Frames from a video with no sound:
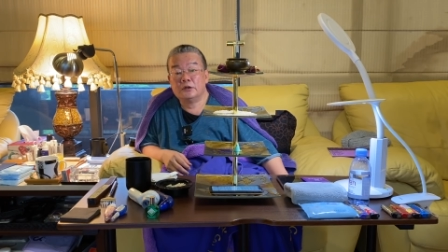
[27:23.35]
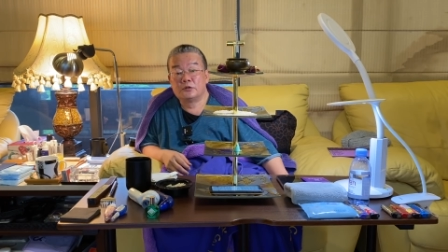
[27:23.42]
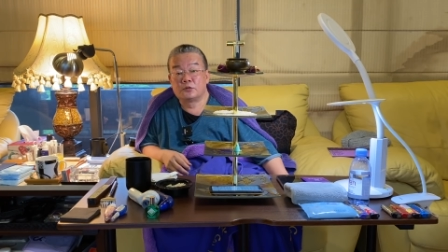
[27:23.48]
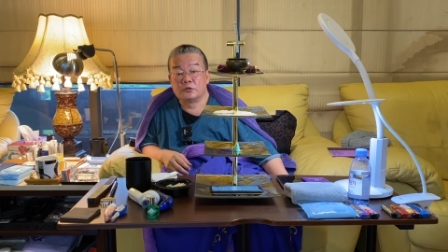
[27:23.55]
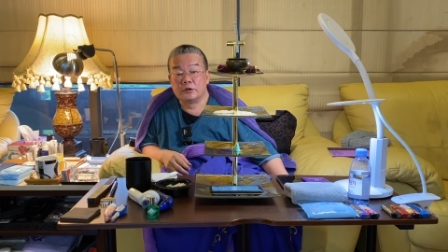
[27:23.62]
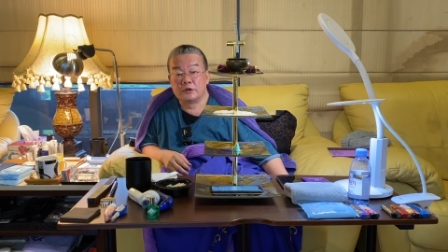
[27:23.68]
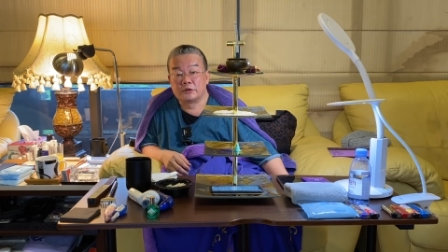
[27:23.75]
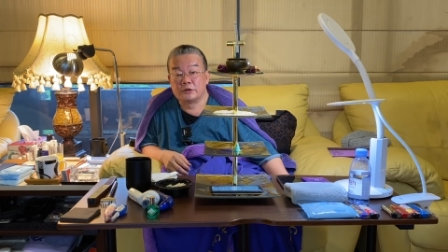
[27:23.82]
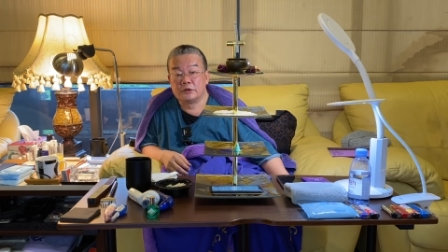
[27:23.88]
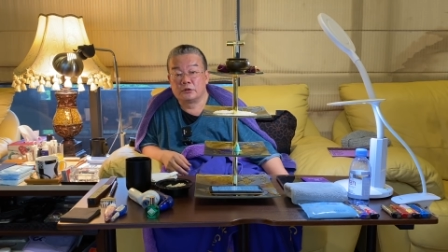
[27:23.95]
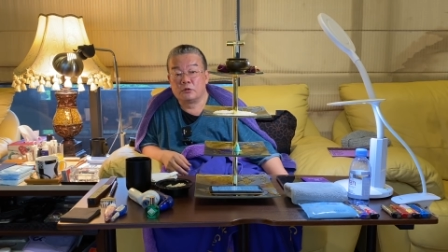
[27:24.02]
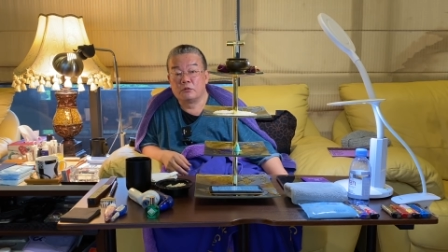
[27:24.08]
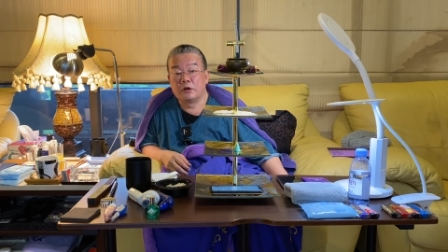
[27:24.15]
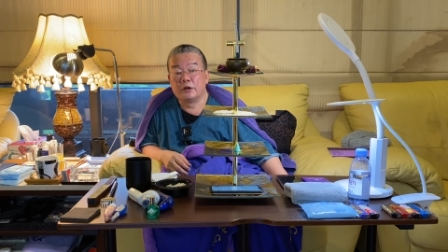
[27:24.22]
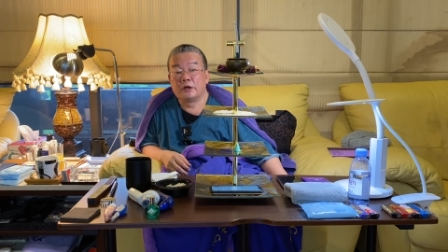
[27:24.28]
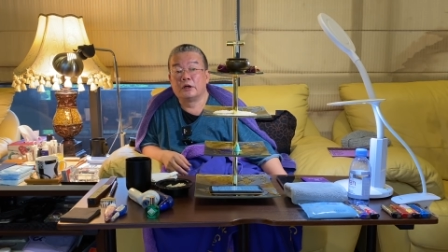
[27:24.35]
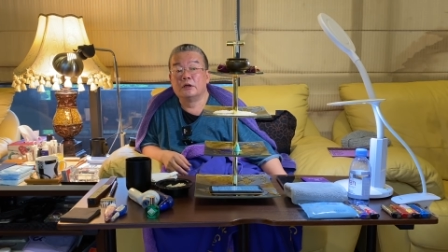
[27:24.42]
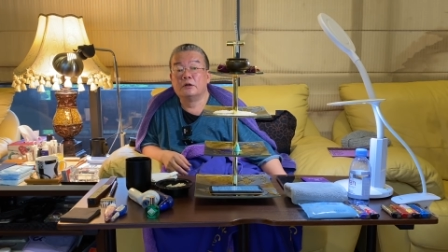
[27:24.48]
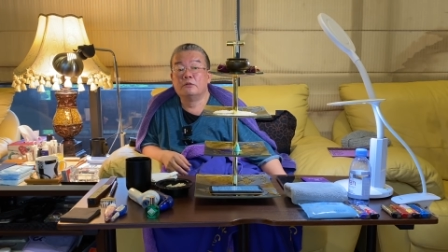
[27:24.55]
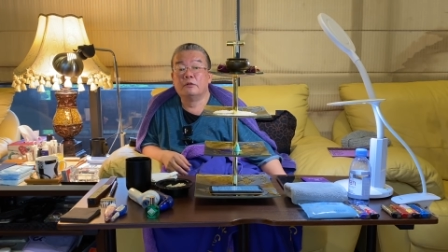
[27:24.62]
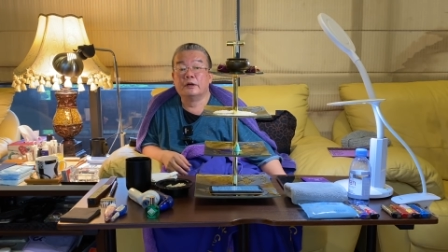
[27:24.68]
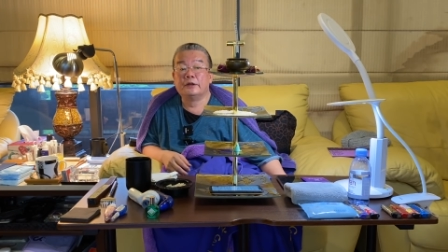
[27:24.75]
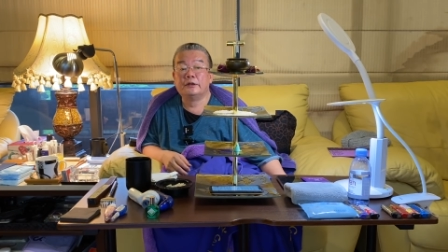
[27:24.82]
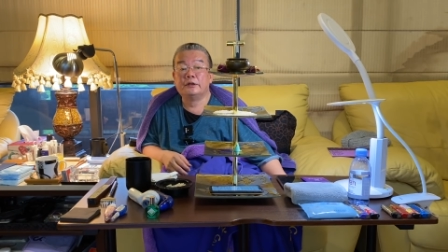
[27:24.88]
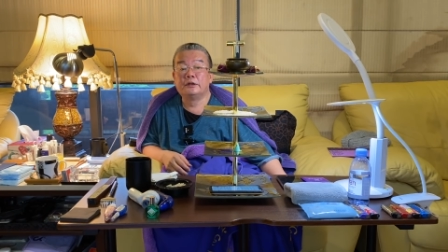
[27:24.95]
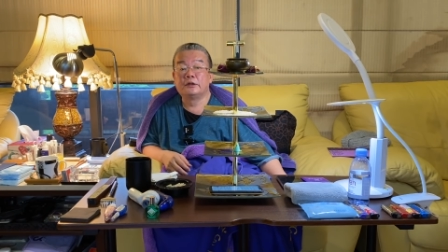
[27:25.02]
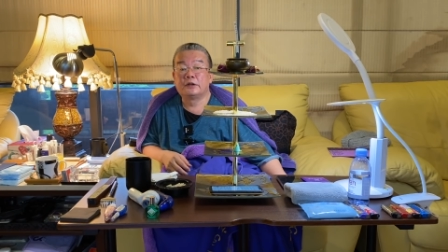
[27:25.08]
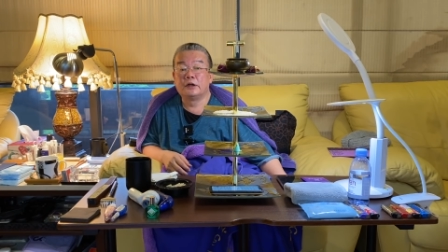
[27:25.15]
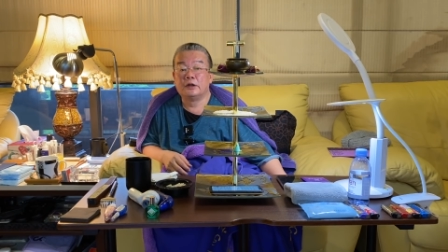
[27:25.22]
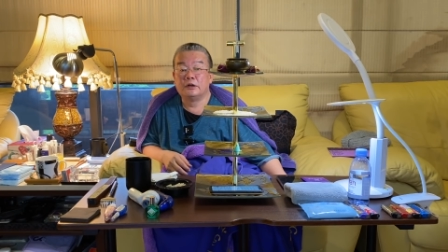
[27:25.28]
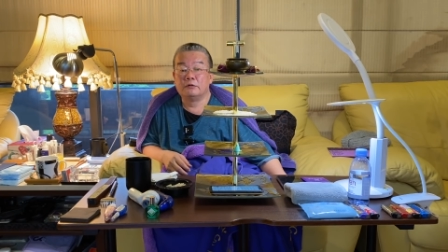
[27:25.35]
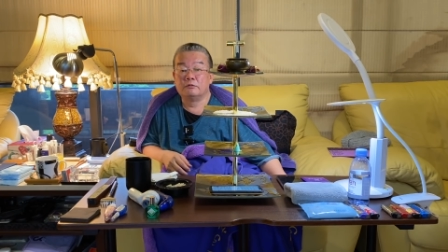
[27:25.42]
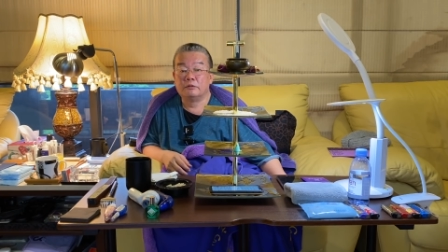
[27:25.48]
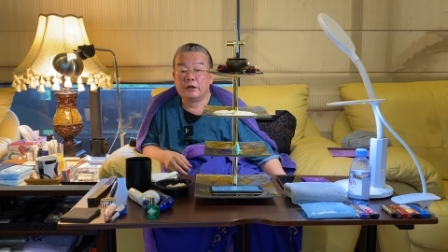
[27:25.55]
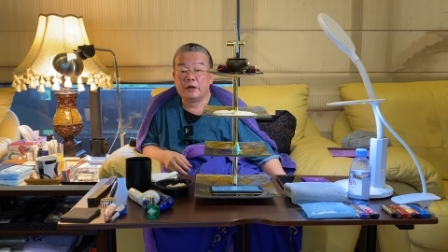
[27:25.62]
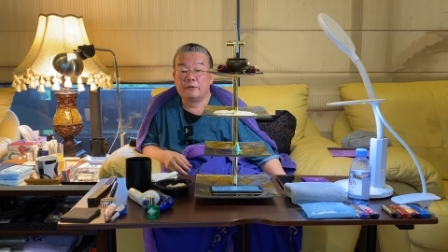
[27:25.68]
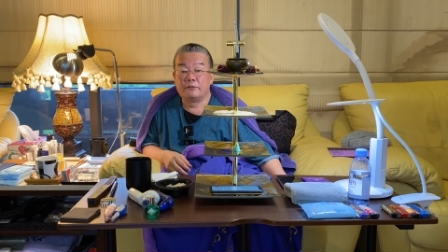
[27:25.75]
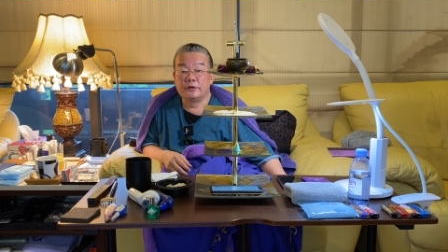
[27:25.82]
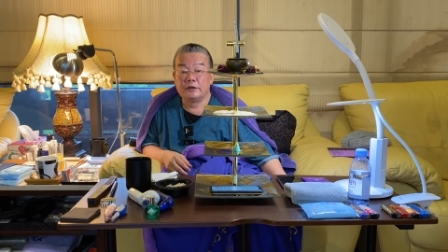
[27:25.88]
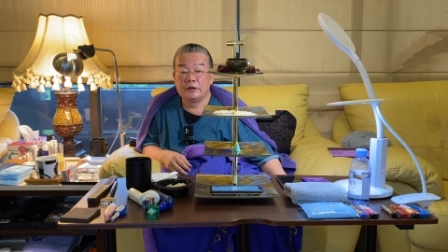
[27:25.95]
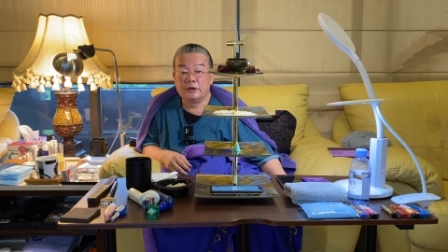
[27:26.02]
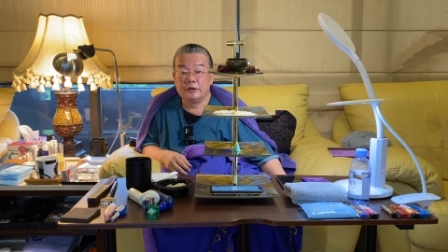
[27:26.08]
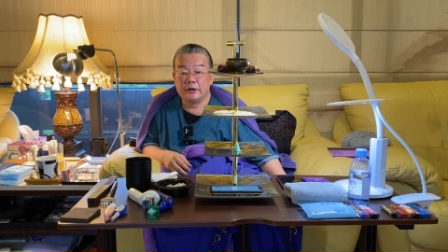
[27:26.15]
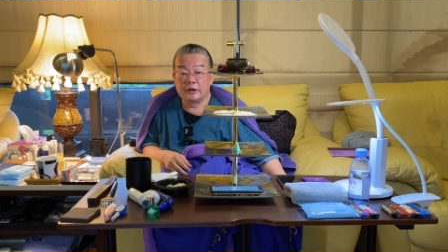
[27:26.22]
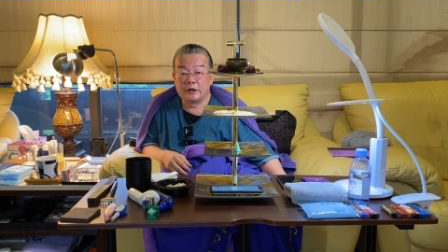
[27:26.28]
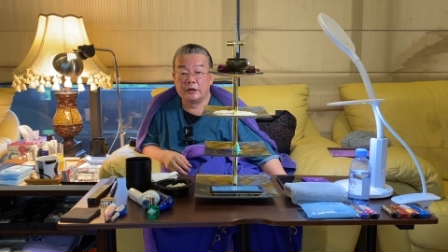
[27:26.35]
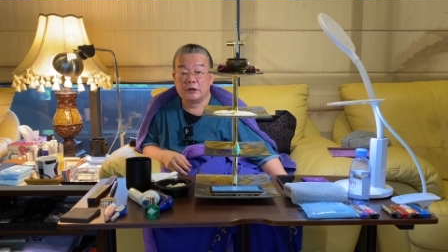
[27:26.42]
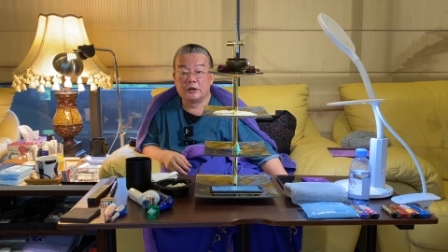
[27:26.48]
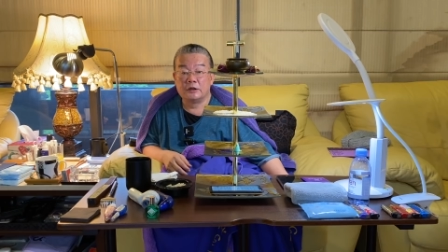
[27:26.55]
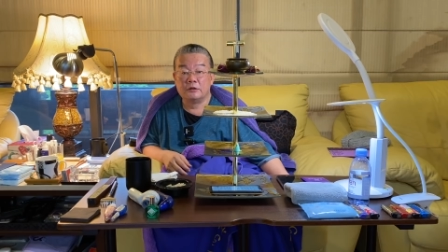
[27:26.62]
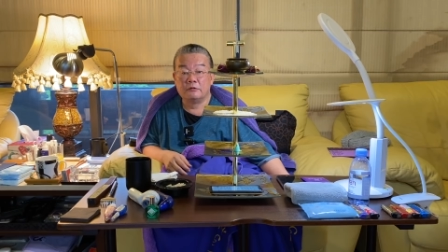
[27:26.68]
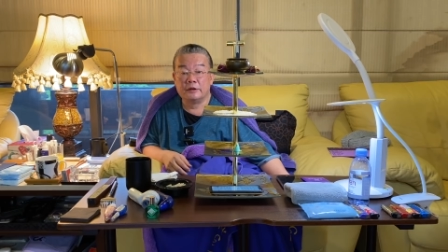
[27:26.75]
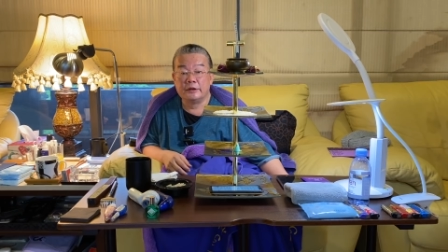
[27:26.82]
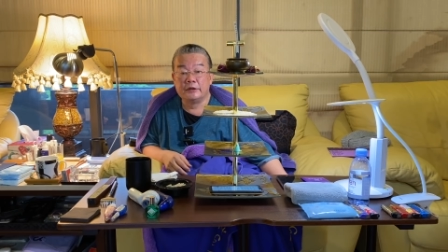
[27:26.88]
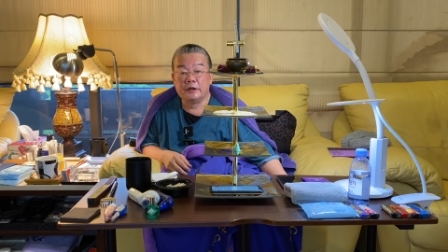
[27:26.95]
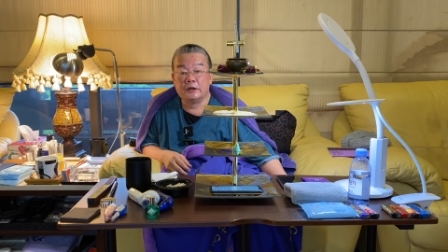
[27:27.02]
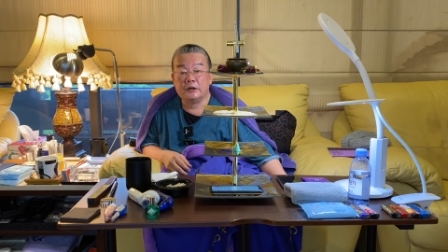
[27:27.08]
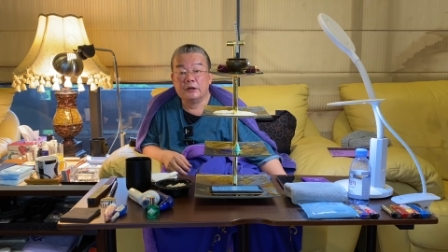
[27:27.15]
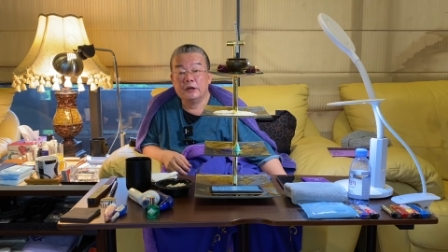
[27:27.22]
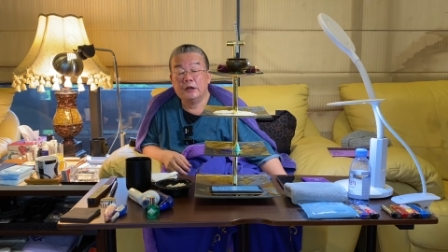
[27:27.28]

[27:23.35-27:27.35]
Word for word: 主要是都可以合为一，可以无量分割，也可以合为一的。